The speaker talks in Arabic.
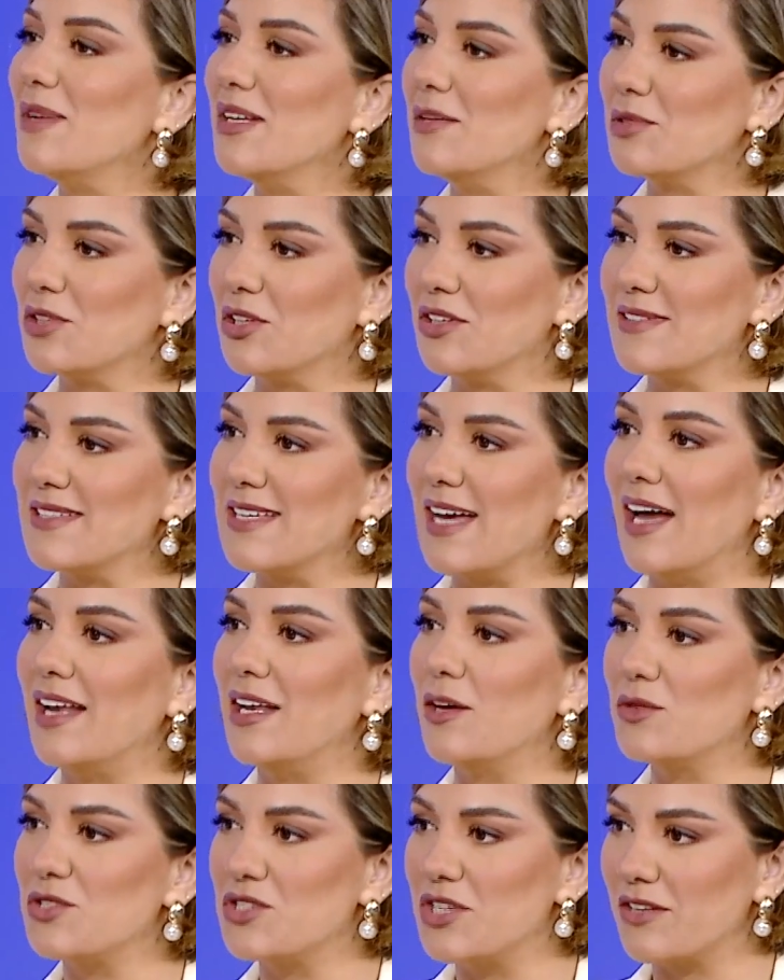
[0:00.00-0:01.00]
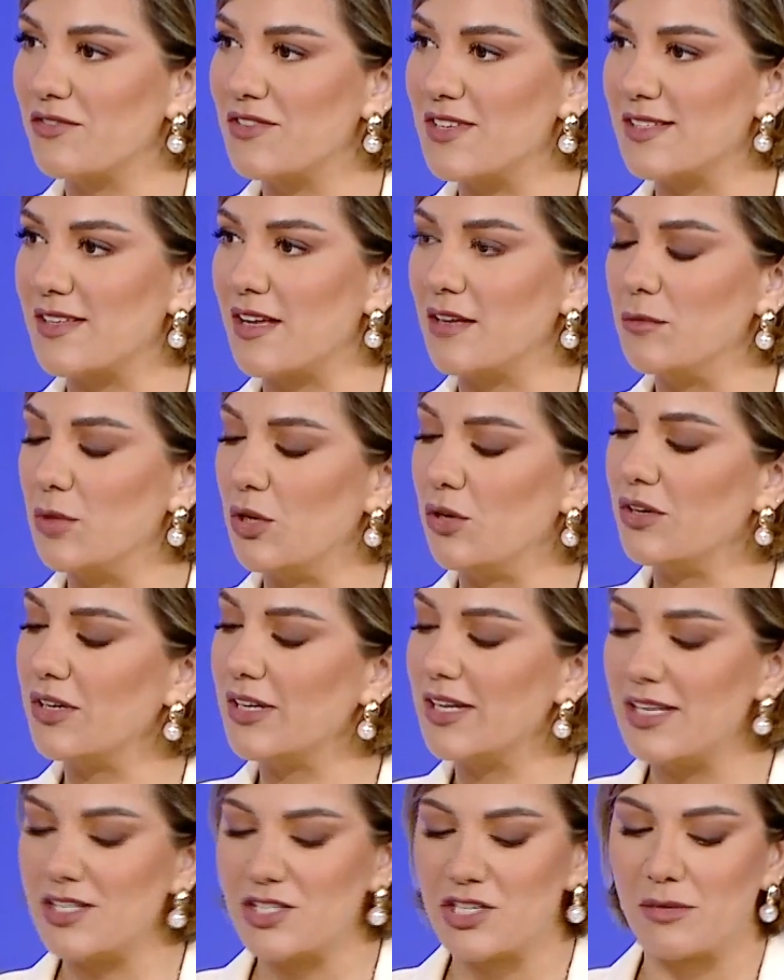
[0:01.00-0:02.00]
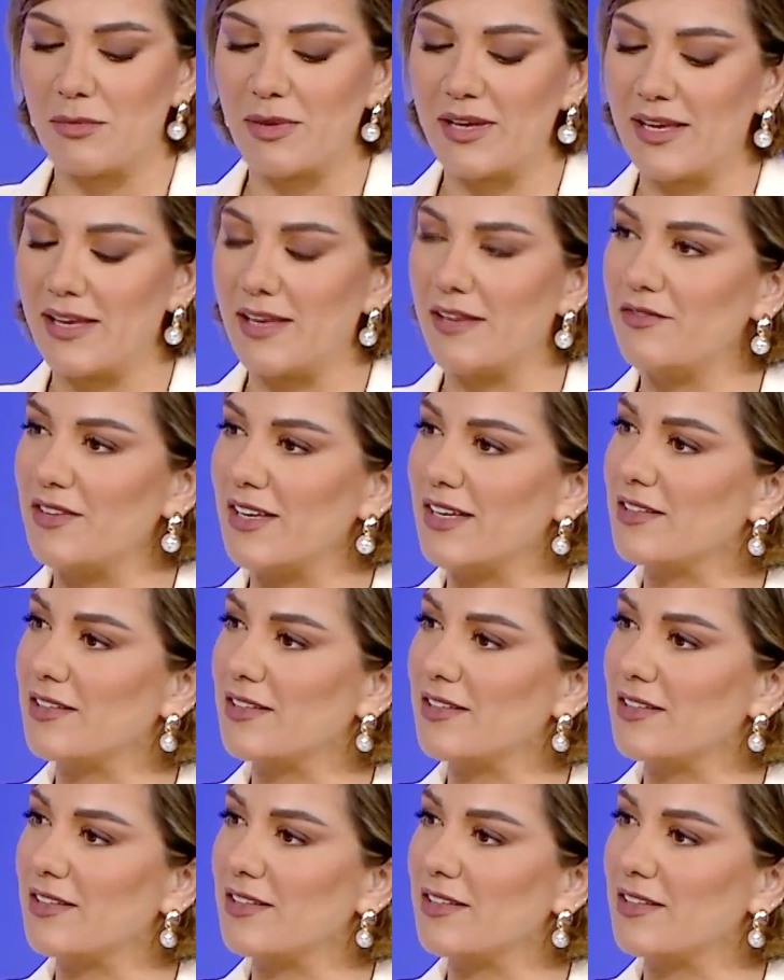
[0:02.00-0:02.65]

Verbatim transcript: اللي بتحطيه على وجهك في سان بلوك كل شيء باقي فيك